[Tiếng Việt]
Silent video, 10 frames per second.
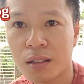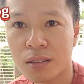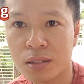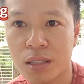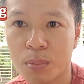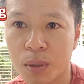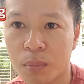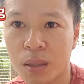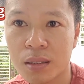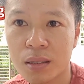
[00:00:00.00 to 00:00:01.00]
trực tiếp tới
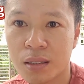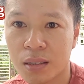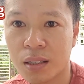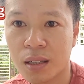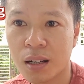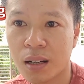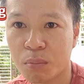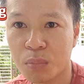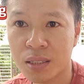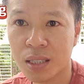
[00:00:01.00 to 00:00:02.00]
mình thì à,
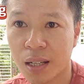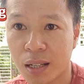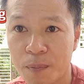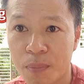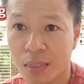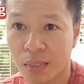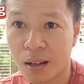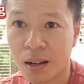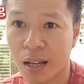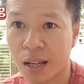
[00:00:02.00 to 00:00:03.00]
mình sẽ
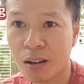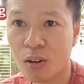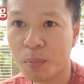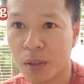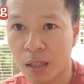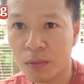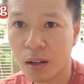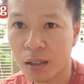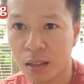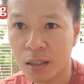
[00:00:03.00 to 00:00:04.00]
lắng nghe góp ý và
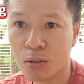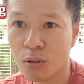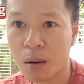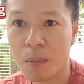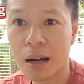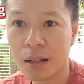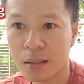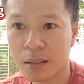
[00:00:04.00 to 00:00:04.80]
ý kiến của các bạn